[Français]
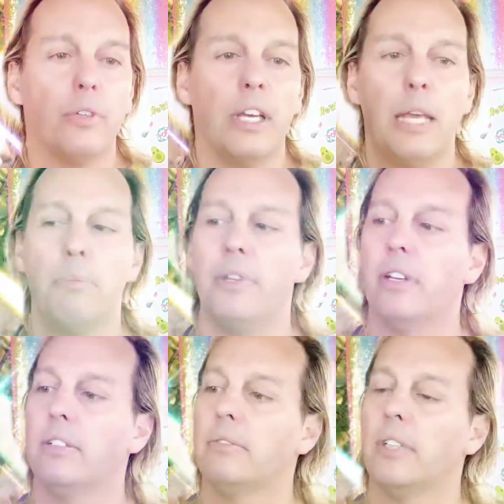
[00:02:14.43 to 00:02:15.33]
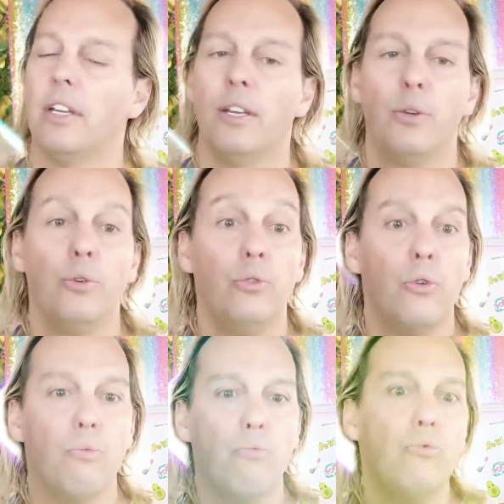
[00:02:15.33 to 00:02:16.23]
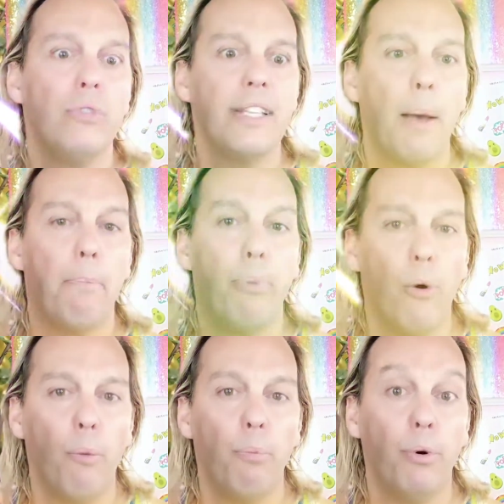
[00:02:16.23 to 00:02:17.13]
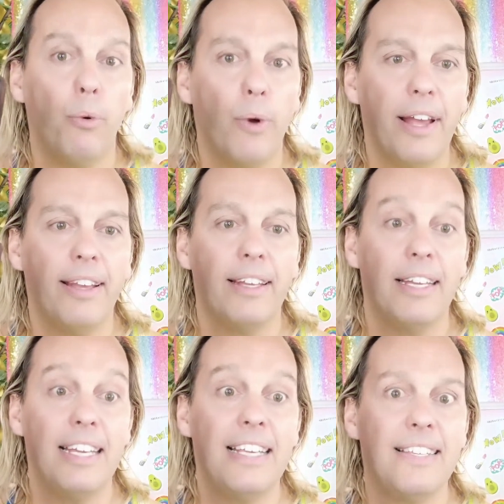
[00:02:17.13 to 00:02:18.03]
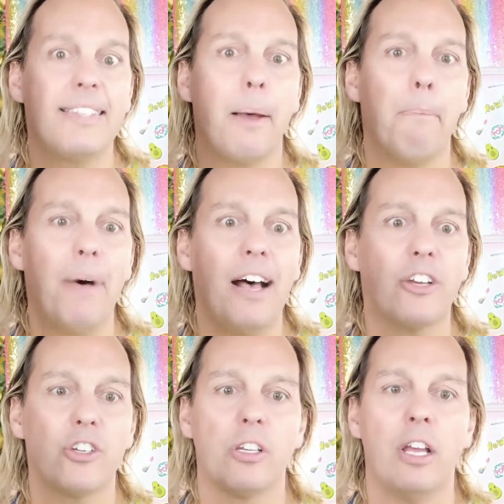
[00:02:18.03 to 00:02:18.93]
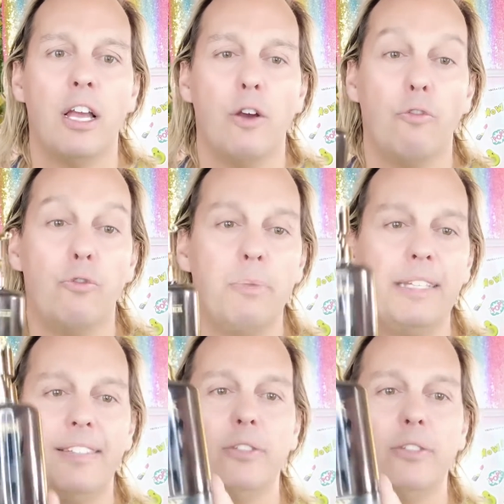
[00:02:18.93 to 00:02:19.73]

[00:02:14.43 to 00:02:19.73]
eh bien, une mousse à pompe, ouais. Et ça marche. Vous mettez